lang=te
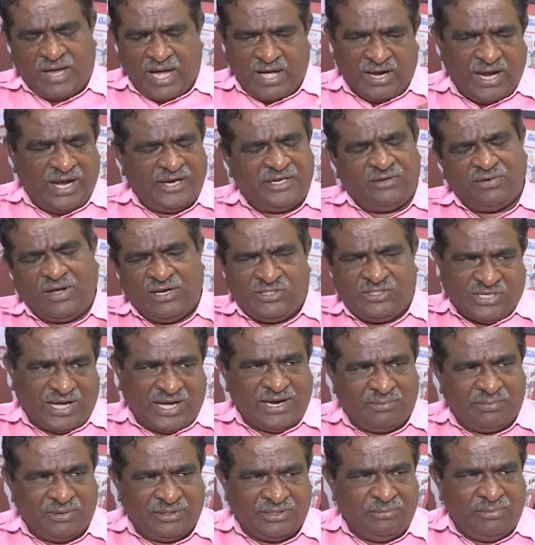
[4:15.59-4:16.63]
నాలాంటి వాళ్ళు
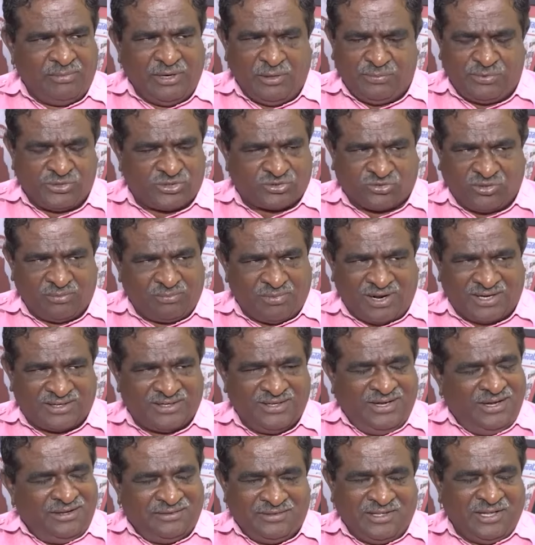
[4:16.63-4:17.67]
చాలామంది పిలిపించుకొని మాట
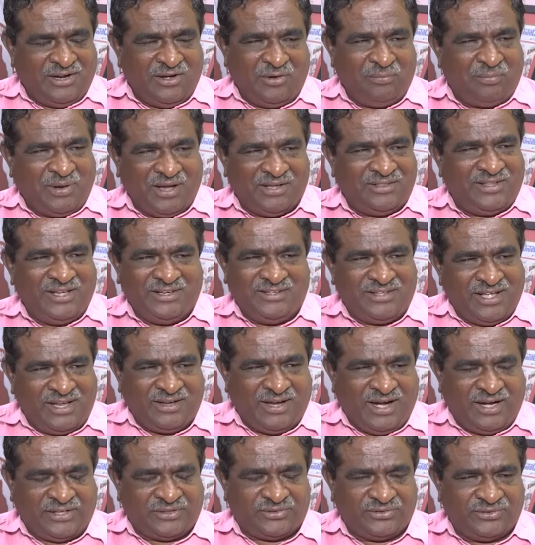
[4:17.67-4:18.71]
నేను పెద్ద ఇదని
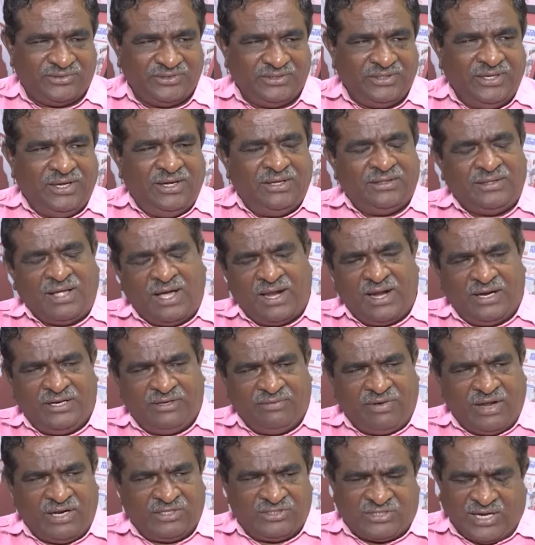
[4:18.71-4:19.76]
కాదు నాలాంటి
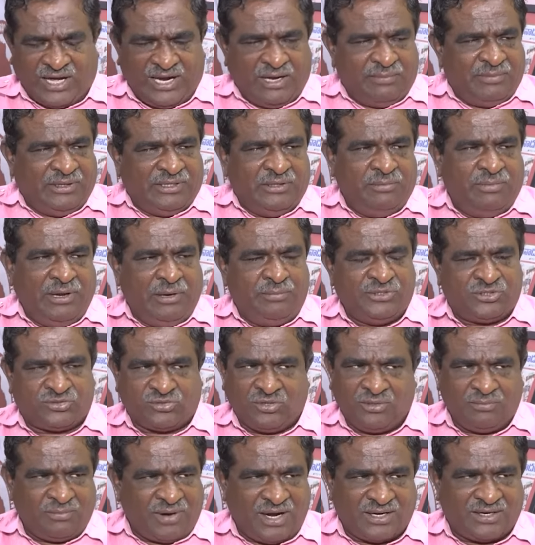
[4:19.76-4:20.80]
వాళ్ళని చాలామంది
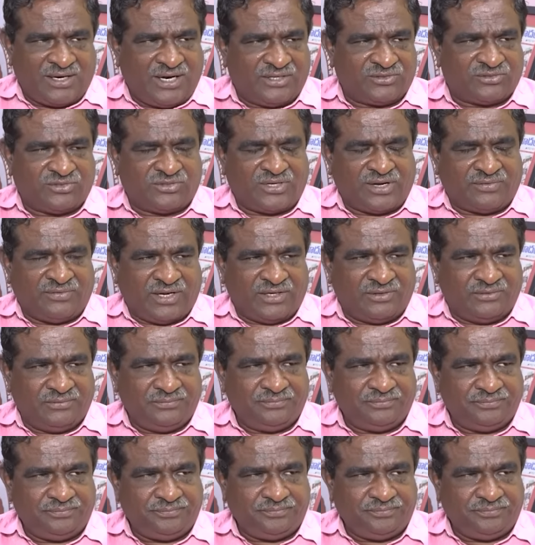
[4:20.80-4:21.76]
పిలిపించుకొని మాట్లాడుతున్నారు వాళ్ళు